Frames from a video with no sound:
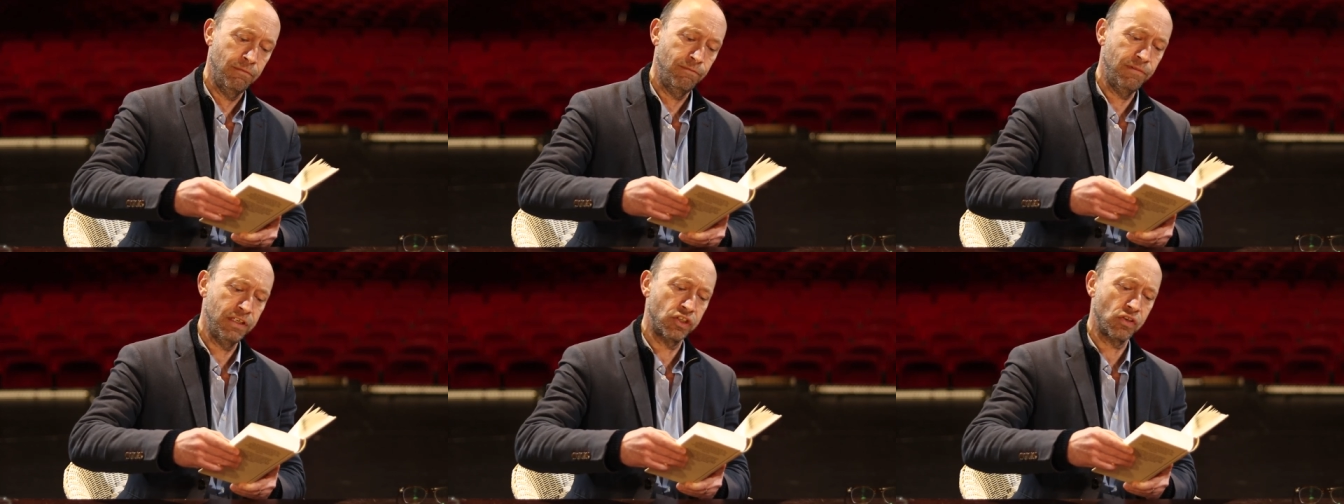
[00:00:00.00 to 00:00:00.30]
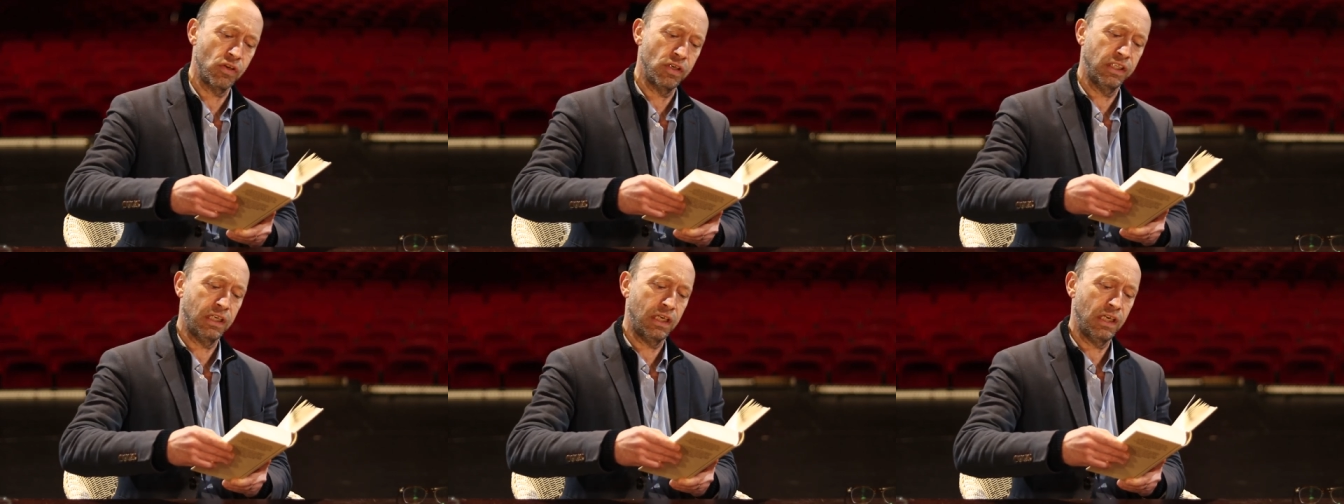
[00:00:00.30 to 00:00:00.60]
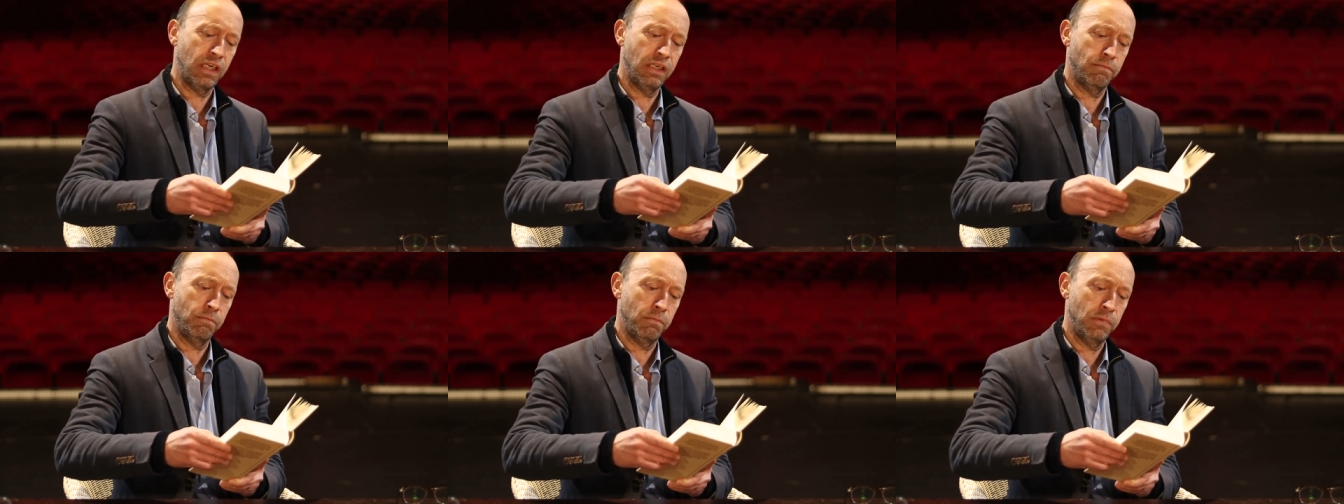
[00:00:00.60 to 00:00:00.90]
Wie soll ich
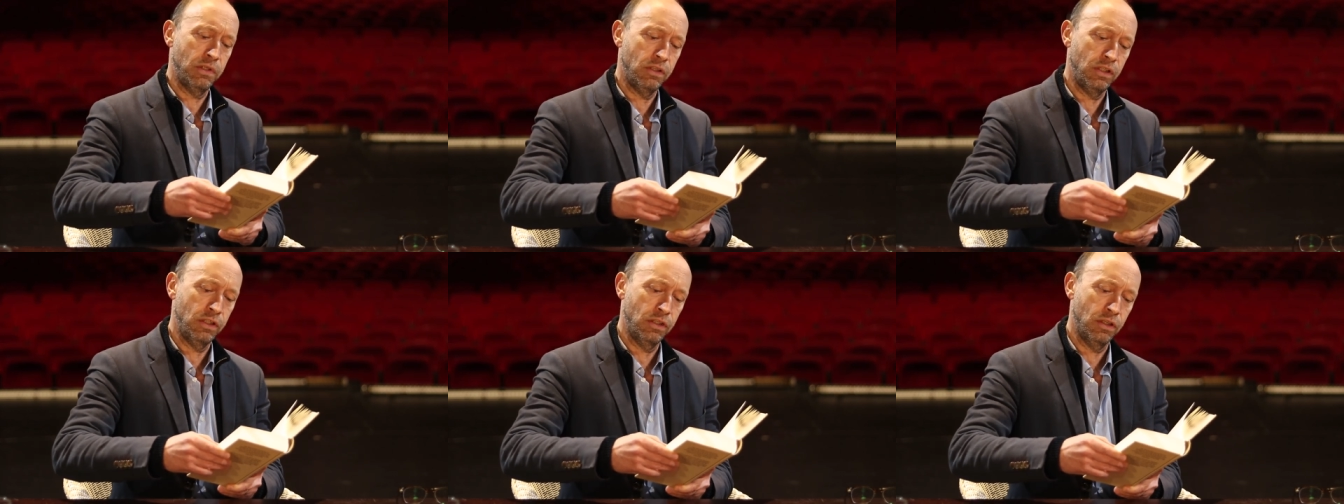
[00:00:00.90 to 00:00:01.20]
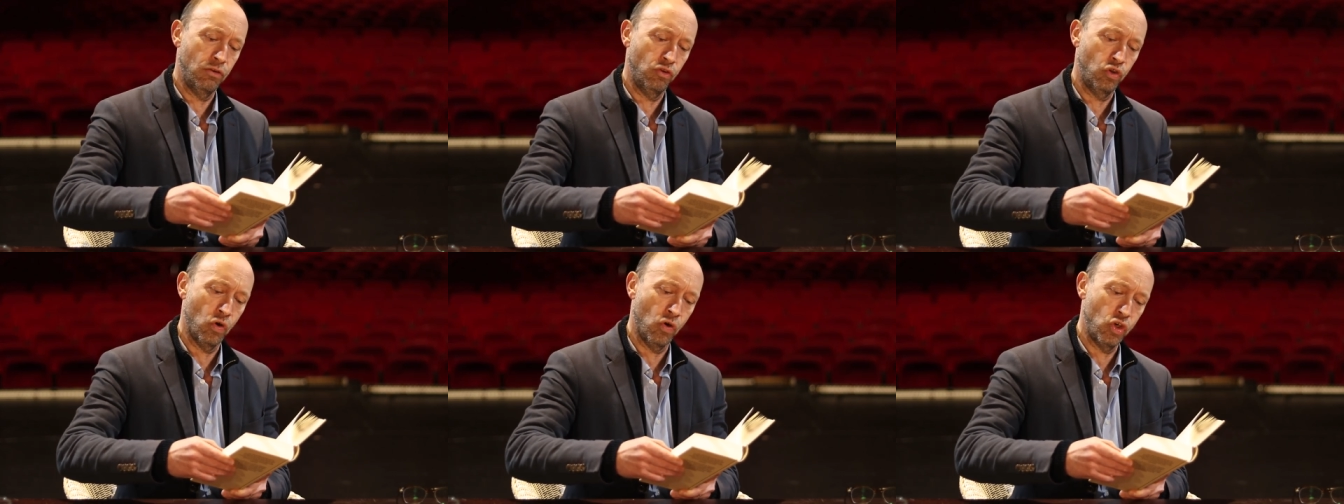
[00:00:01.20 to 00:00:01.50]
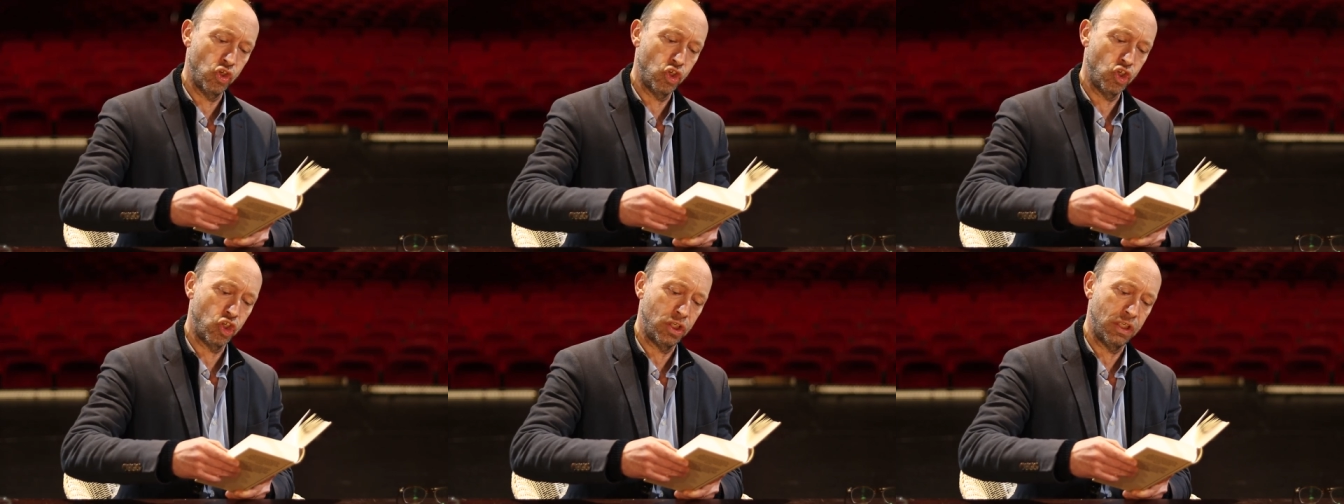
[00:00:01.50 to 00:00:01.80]
reden mit Ihnen
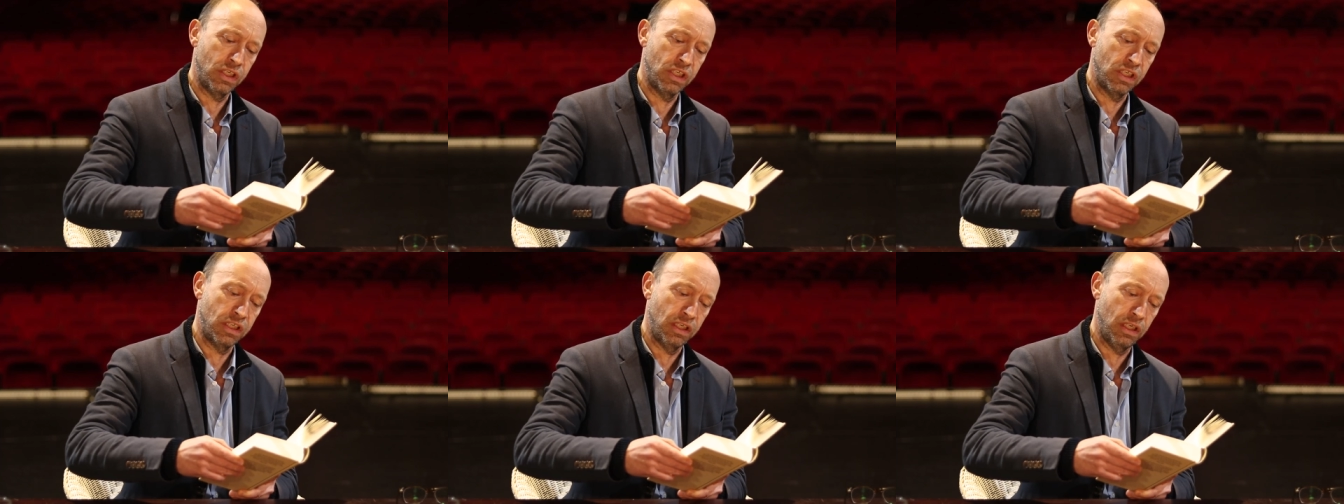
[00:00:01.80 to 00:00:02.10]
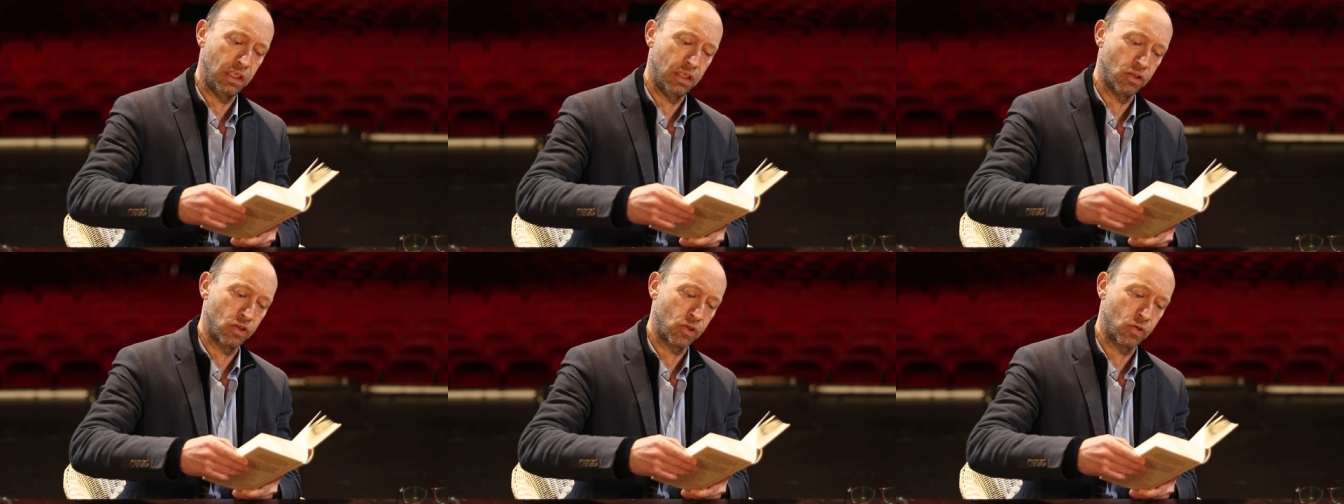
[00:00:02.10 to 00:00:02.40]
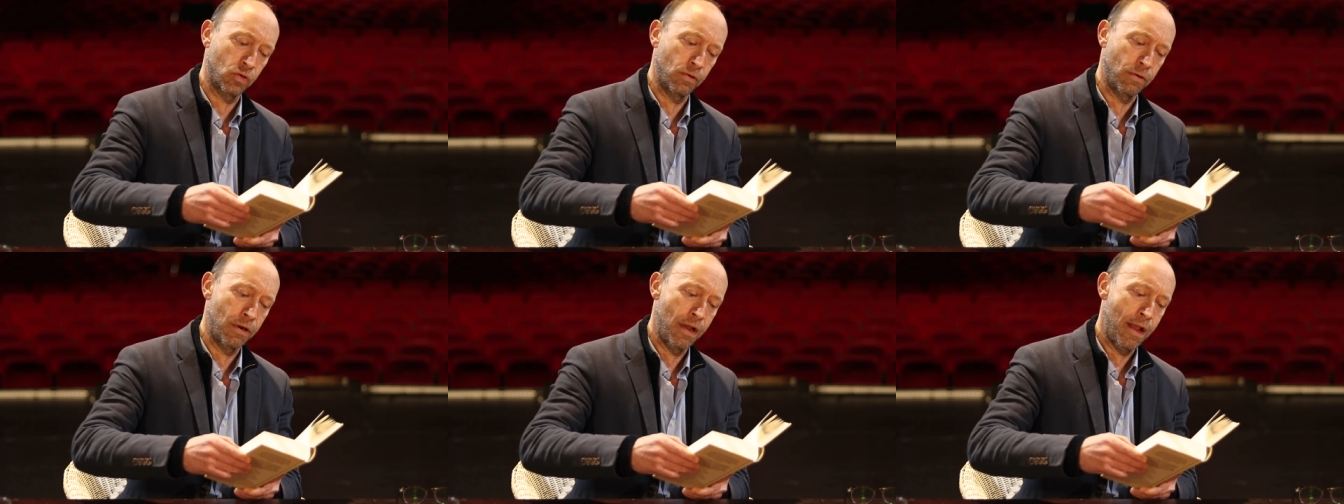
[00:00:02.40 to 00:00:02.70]
Deutsch? Ich sehe
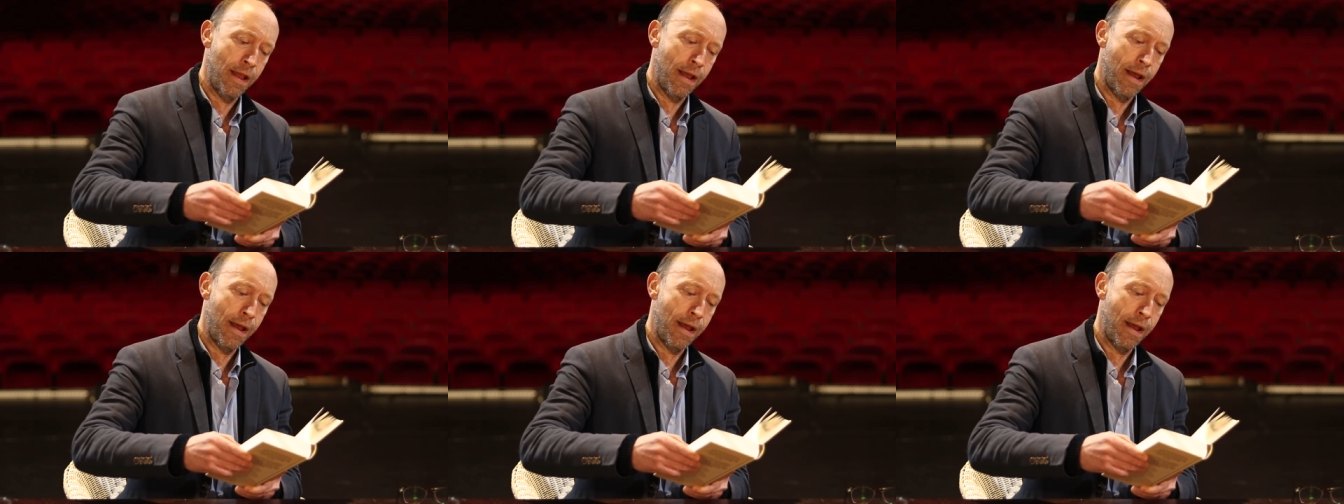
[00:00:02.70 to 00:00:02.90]
schon.